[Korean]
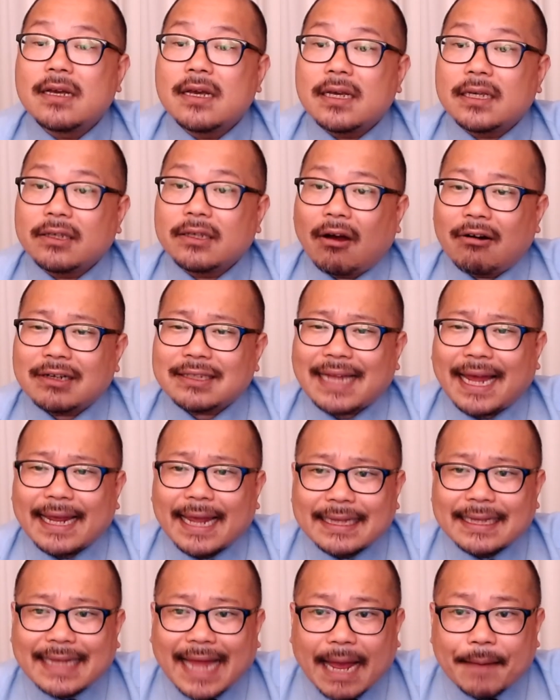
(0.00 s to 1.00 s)
영상에
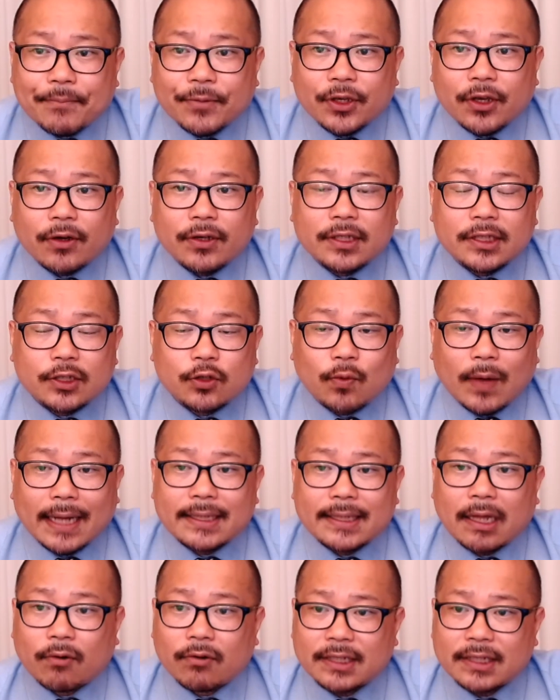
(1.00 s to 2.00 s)
담겨 있지도
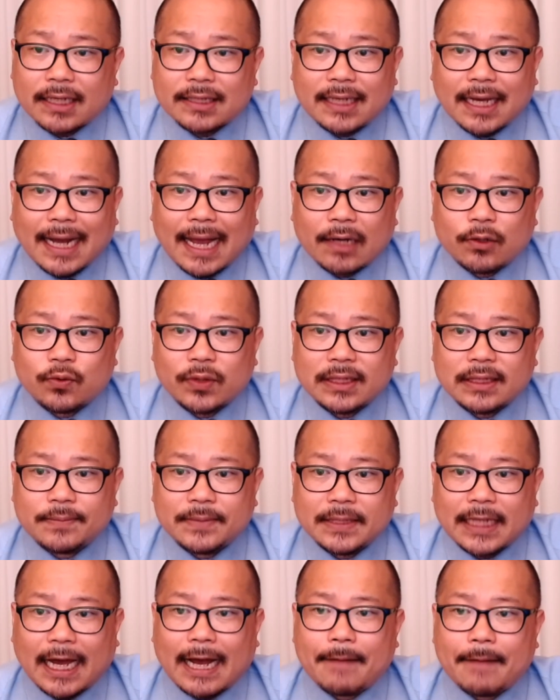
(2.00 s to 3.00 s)
않다고 재차
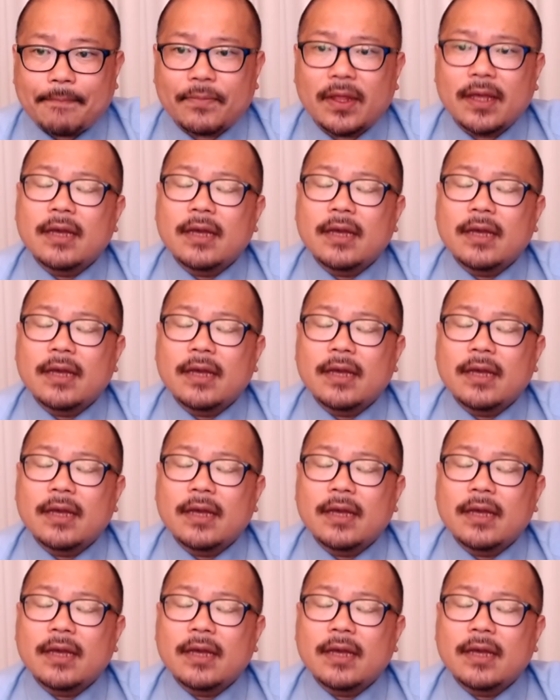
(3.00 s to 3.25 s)
강조했습니다.